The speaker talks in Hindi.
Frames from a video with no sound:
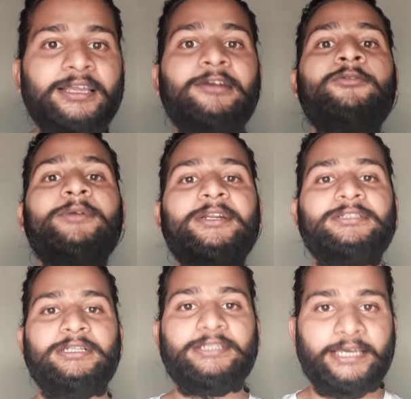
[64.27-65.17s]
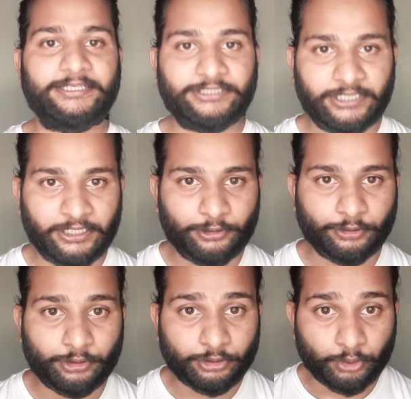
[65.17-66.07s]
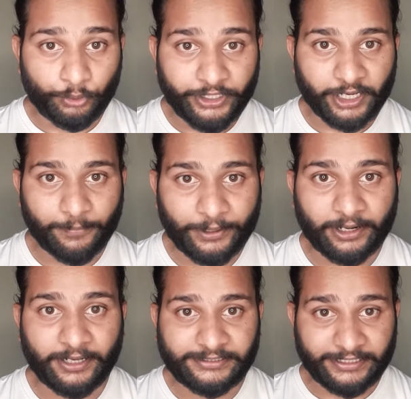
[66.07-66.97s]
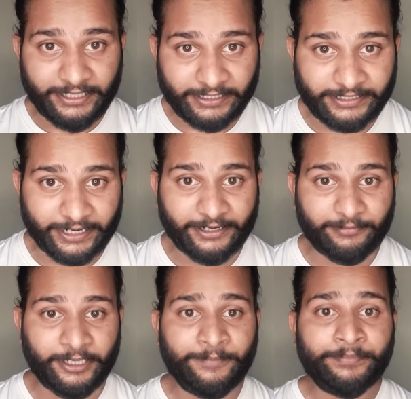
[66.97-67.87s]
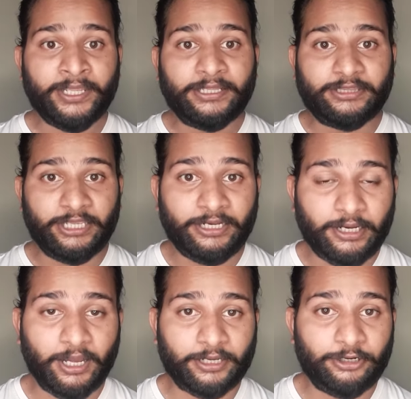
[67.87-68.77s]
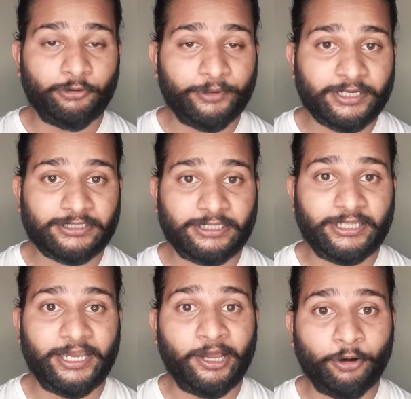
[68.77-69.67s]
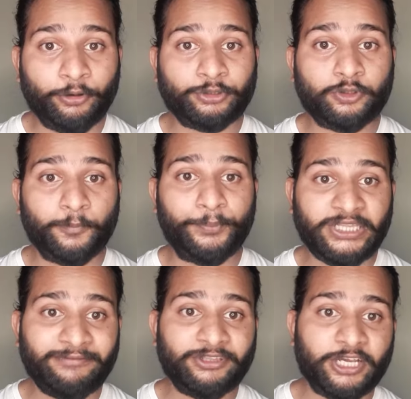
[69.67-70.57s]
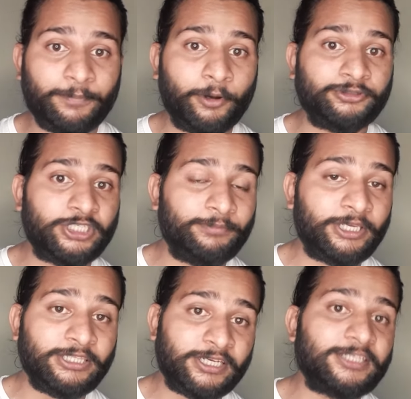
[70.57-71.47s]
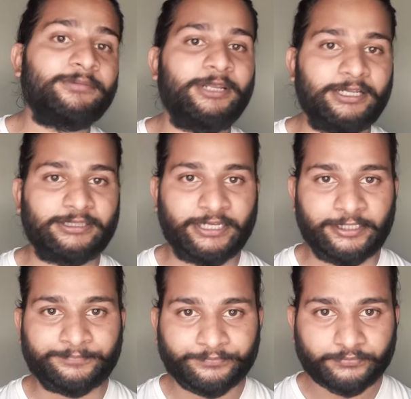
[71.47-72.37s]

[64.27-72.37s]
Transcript: किलोमीटर चलता है जी हाँ दोस्तों सूर्य का प्रकाश एक सेकंड में तीन लाख किलोमीटर चलता है और उसको पृथ्वी तक पहुंचने में कितना समय लगता है